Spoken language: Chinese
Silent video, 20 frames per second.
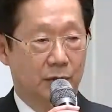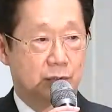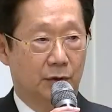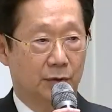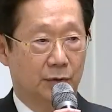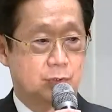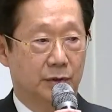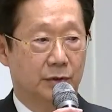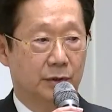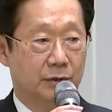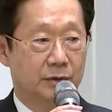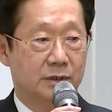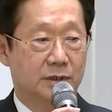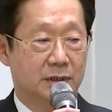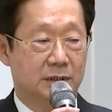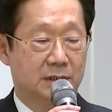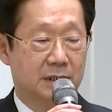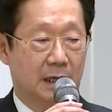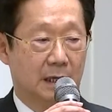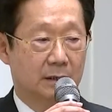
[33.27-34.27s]
荣誉董
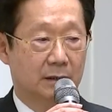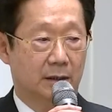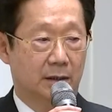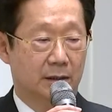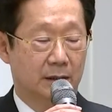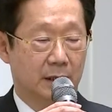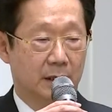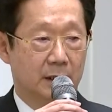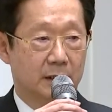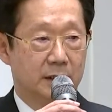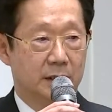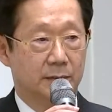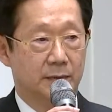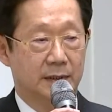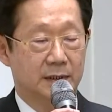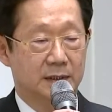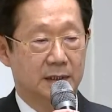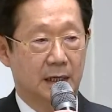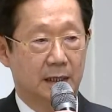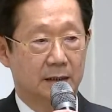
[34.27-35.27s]
事长呢，基
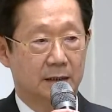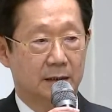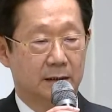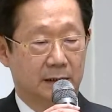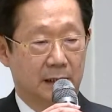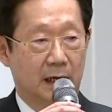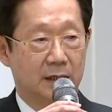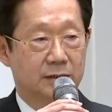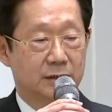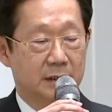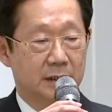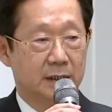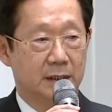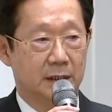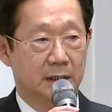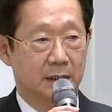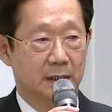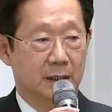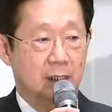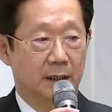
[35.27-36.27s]
本上他是一
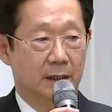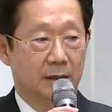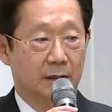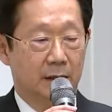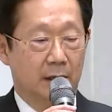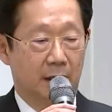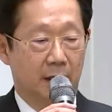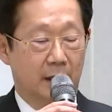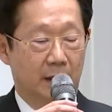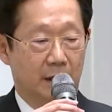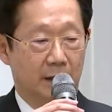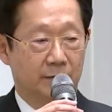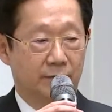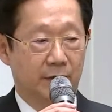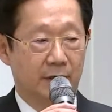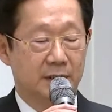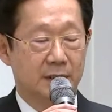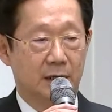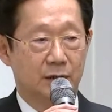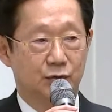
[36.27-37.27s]
个呃
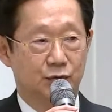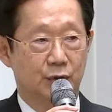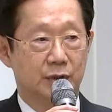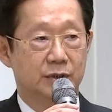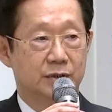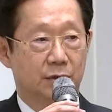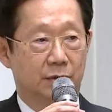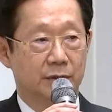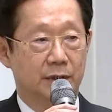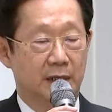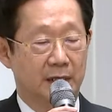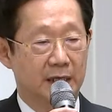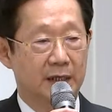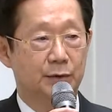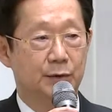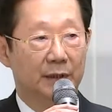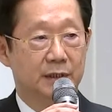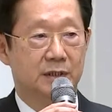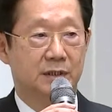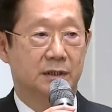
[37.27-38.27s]
非常尊崇的礼
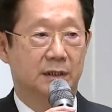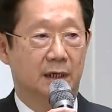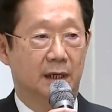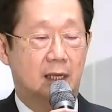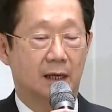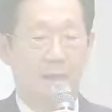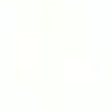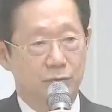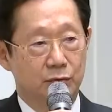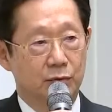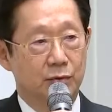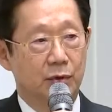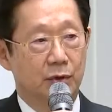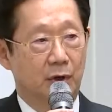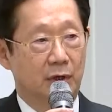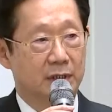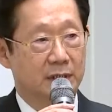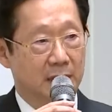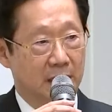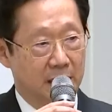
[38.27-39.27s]
遇者，如果
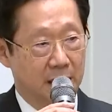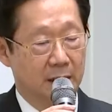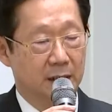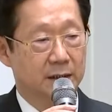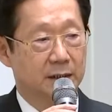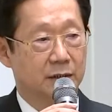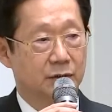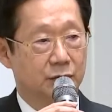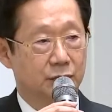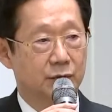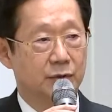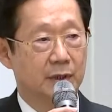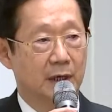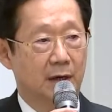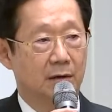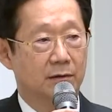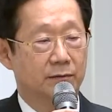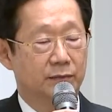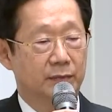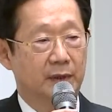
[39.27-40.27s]
有任何的需
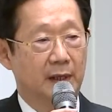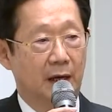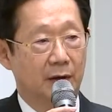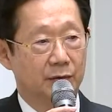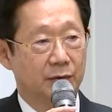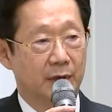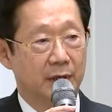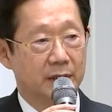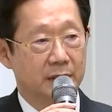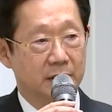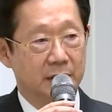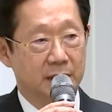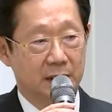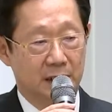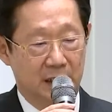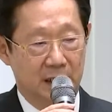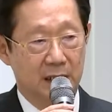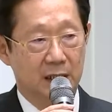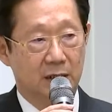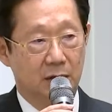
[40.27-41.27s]
要，他愿意
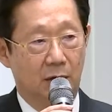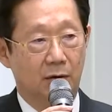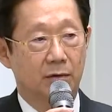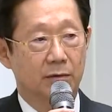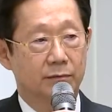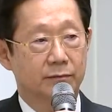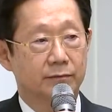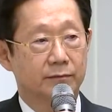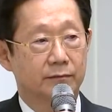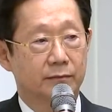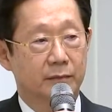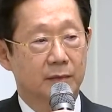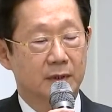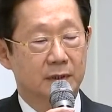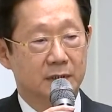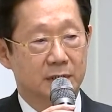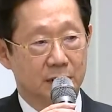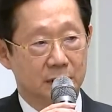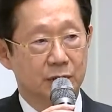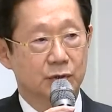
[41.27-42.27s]
提供
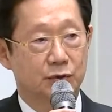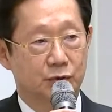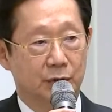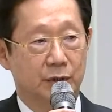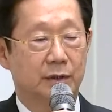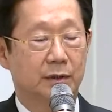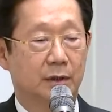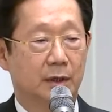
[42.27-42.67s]
咨询。